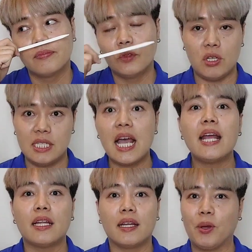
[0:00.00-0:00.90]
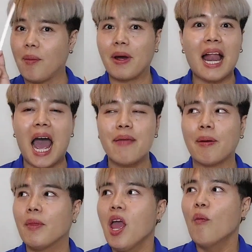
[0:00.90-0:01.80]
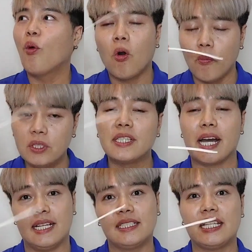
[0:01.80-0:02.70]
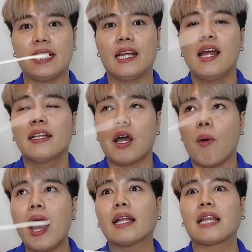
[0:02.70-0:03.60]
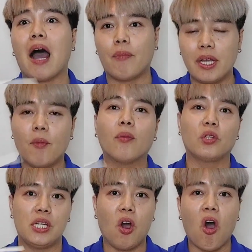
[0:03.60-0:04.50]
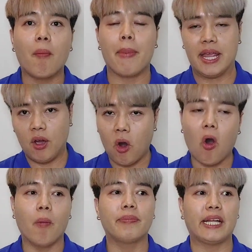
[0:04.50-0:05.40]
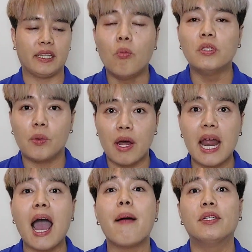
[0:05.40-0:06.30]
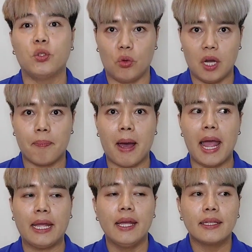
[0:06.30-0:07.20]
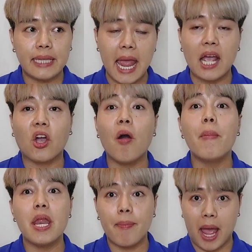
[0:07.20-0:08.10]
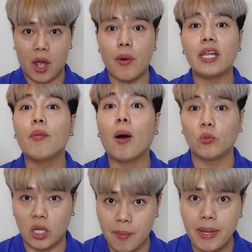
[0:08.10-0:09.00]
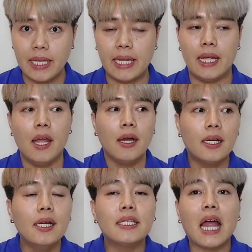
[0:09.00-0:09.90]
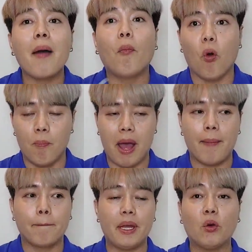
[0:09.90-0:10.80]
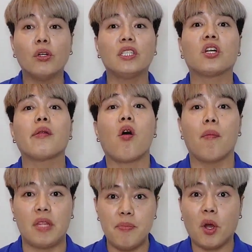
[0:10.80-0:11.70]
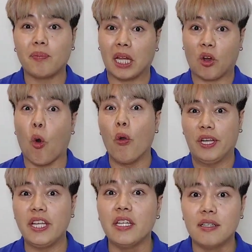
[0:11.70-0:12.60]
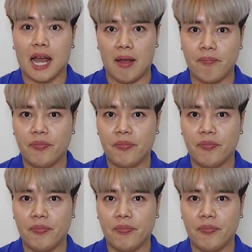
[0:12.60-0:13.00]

ตัวนี้ใช่เลยมีความคล้ายแบบผมรู้สึกนั้นจริงๆ แต่ว่าถามว่าน้ำหอมตัวนี้หอมไหมหอม แต่ผมรู้สึกว่าราคา มันสูงเกินไป แต่ก็ไม่ได้หมายความว่าน้ำหอมตัวนั้นไม่ดี คือถ้าผมอะเป็นคนที่ชอบน้ำหอมที่มีความตะโกนนิดนึงอะ